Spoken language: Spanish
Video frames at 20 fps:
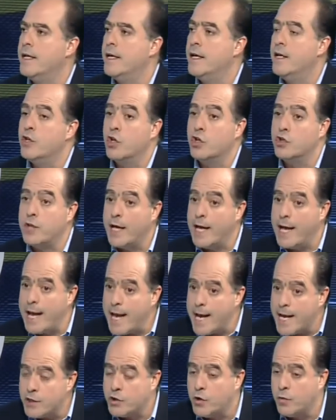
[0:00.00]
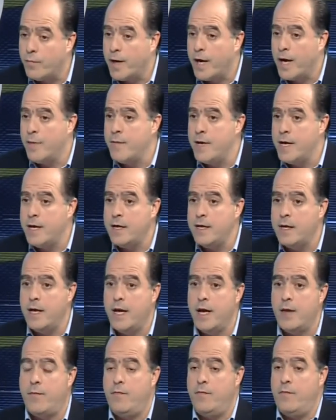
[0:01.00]
Entonces eso para mí,
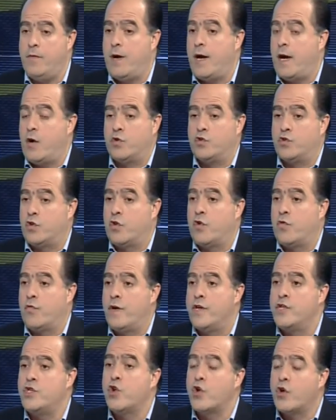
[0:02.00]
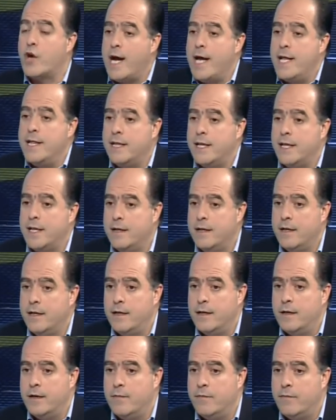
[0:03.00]
a nosotros fue chocante
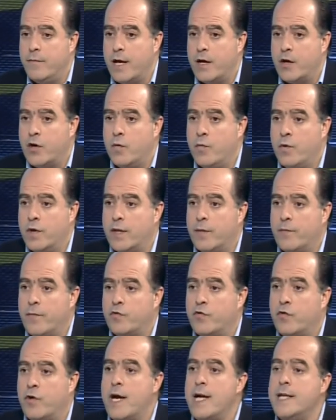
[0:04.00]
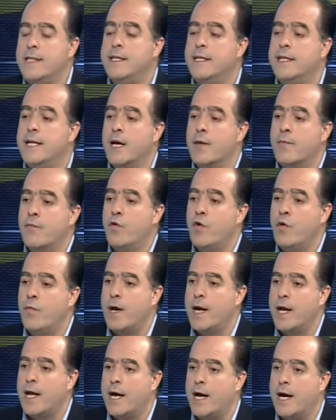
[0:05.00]
ver cómo esta persona ni siquiera pudo
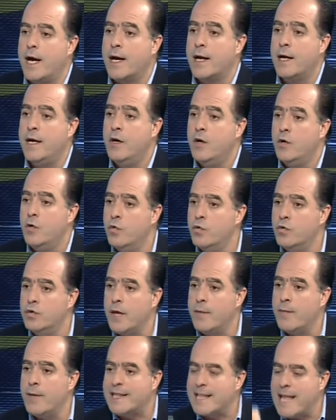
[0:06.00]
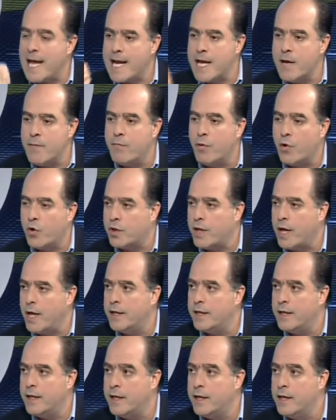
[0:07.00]
manejar un tema tan
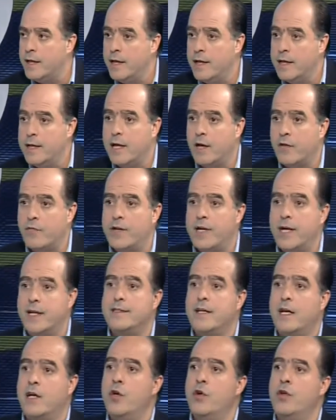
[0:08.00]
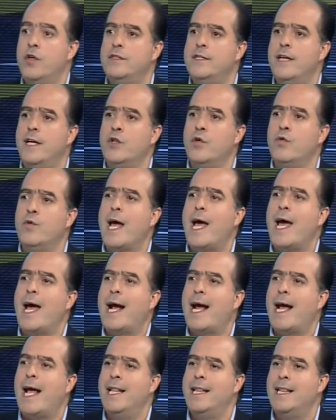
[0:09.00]
importante y al final salió diciendo una
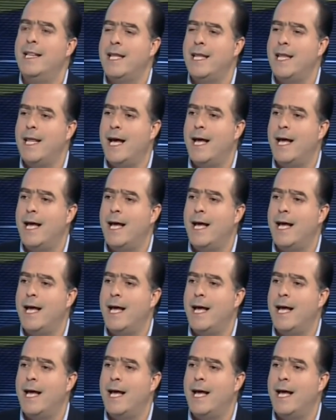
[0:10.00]
cantidad de